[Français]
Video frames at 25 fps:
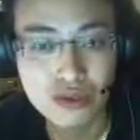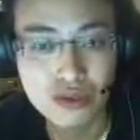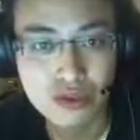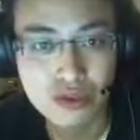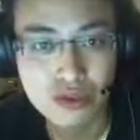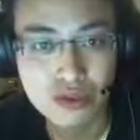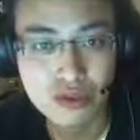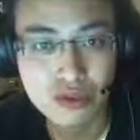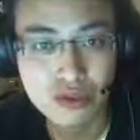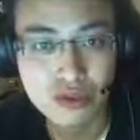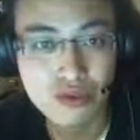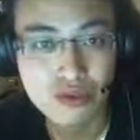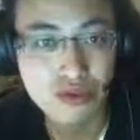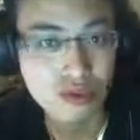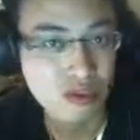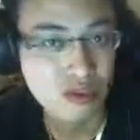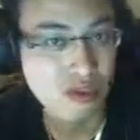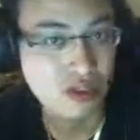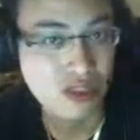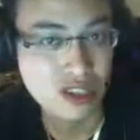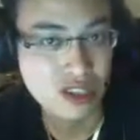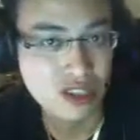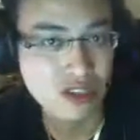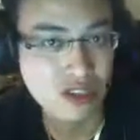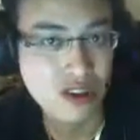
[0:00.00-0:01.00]
vous
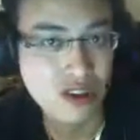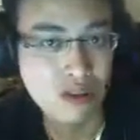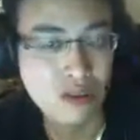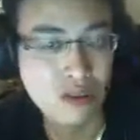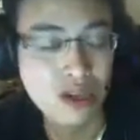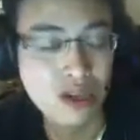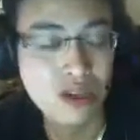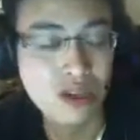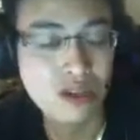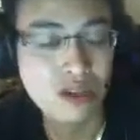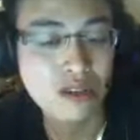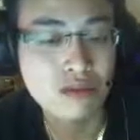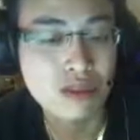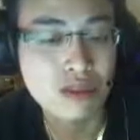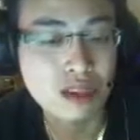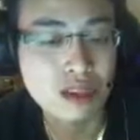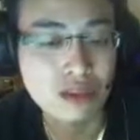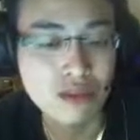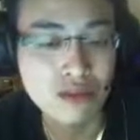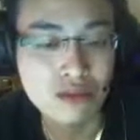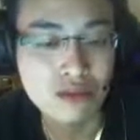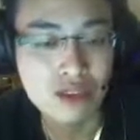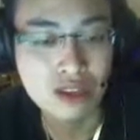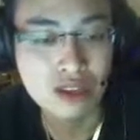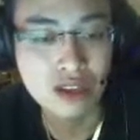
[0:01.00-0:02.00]
lancer dans le bain. Comme ça,
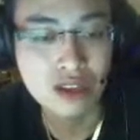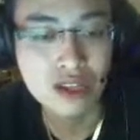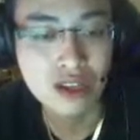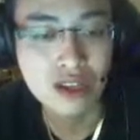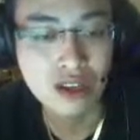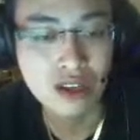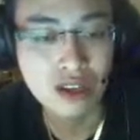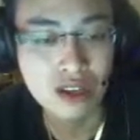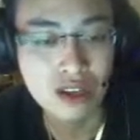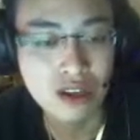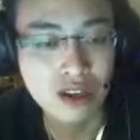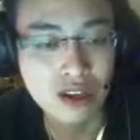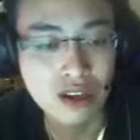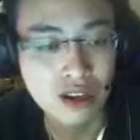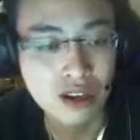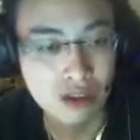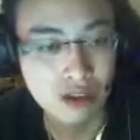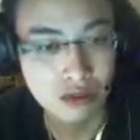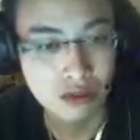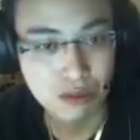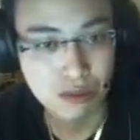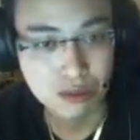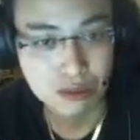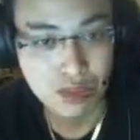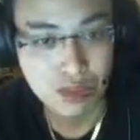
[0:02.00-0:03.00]
vous serez
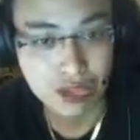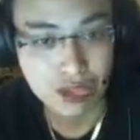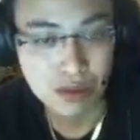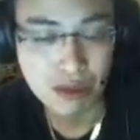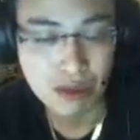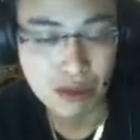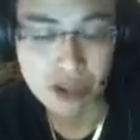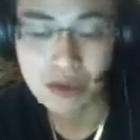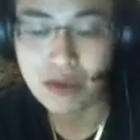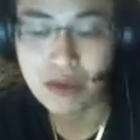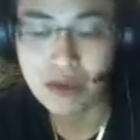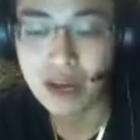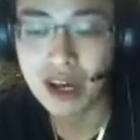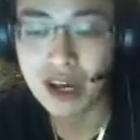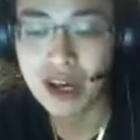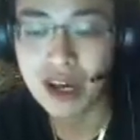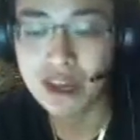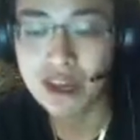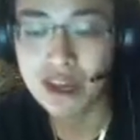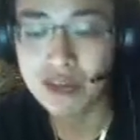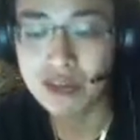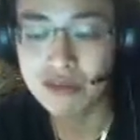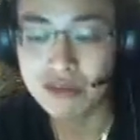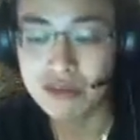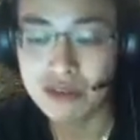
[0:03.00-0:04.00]
bien
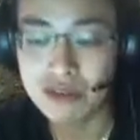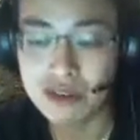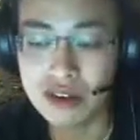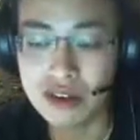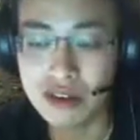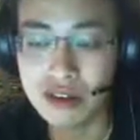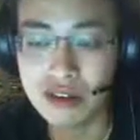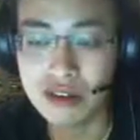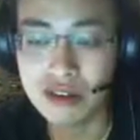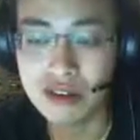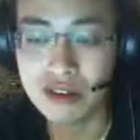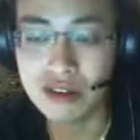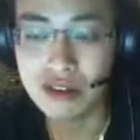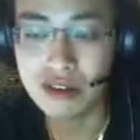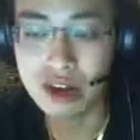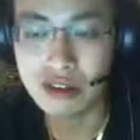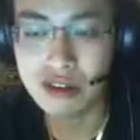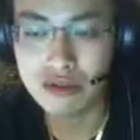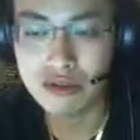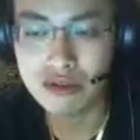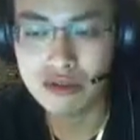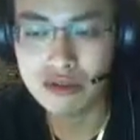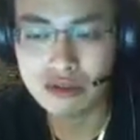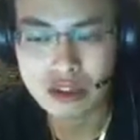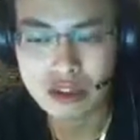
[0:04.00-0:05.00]
préparé pour euh,
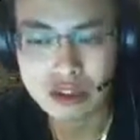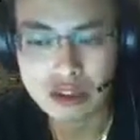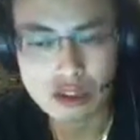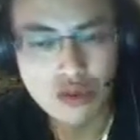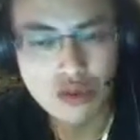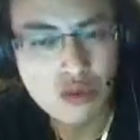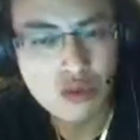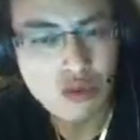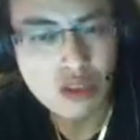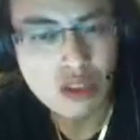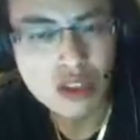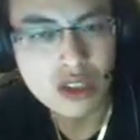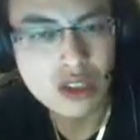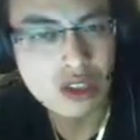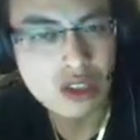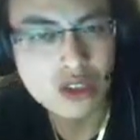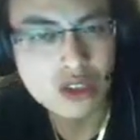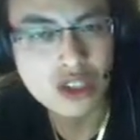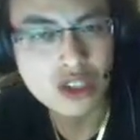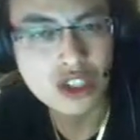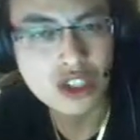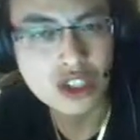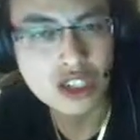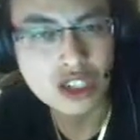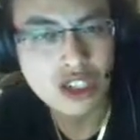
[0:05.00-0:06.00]
affronter tous les
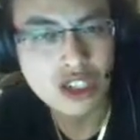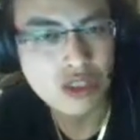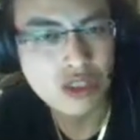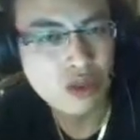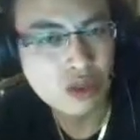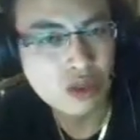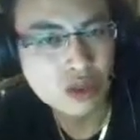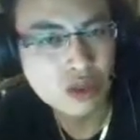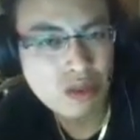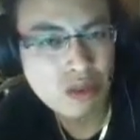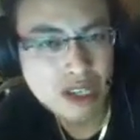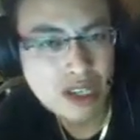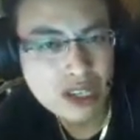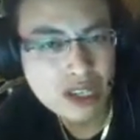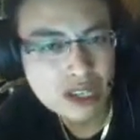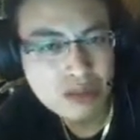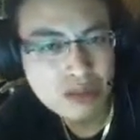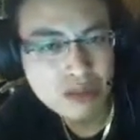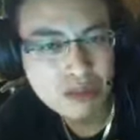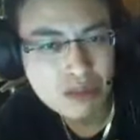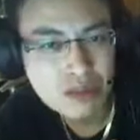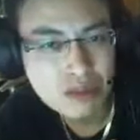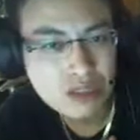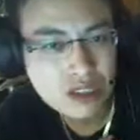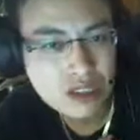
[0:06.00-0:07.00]
dangers et tous les
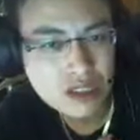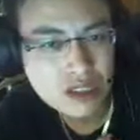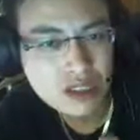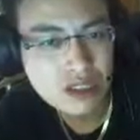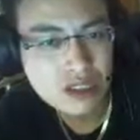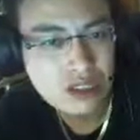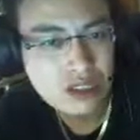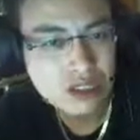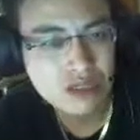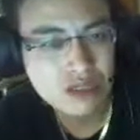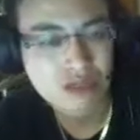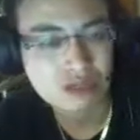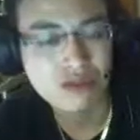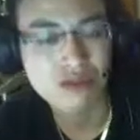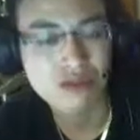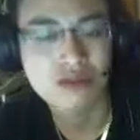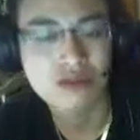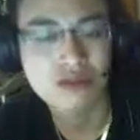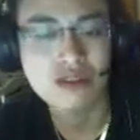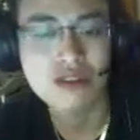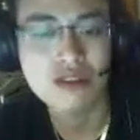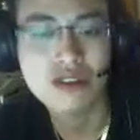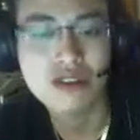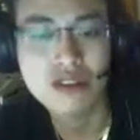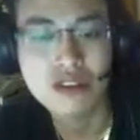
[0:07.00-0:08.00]
péripéties qui
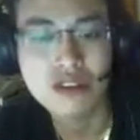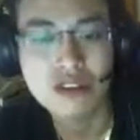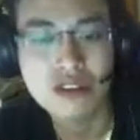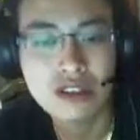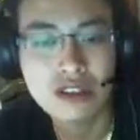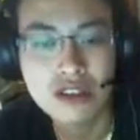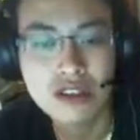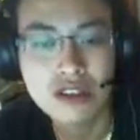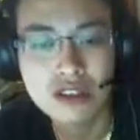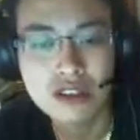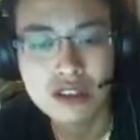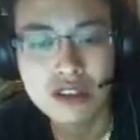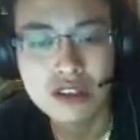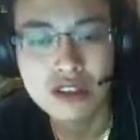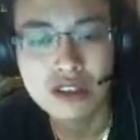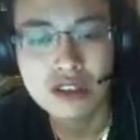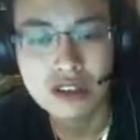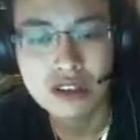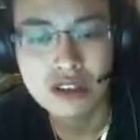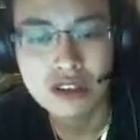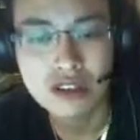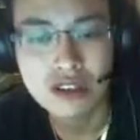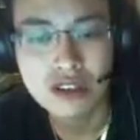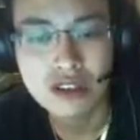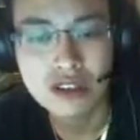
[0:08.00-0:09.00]
vont euh,
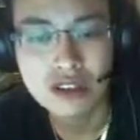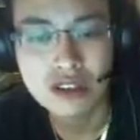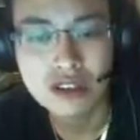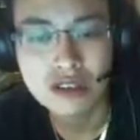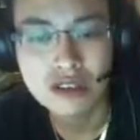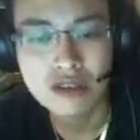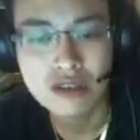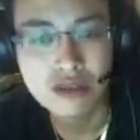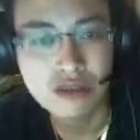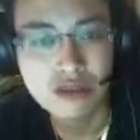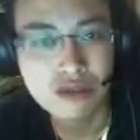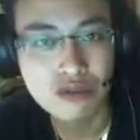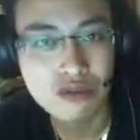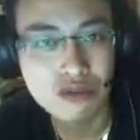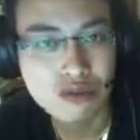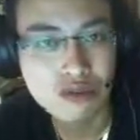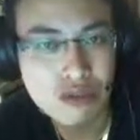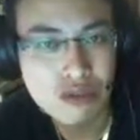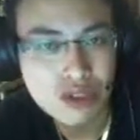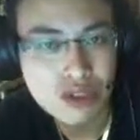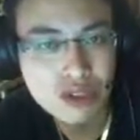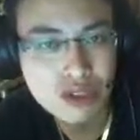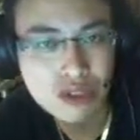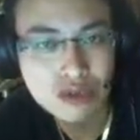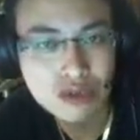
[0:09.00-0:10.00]
euh, qui vont vous
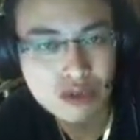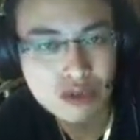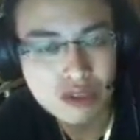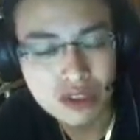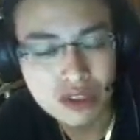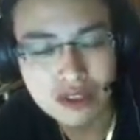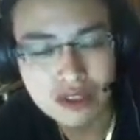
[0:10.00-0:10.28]
tomber dessus. Hein.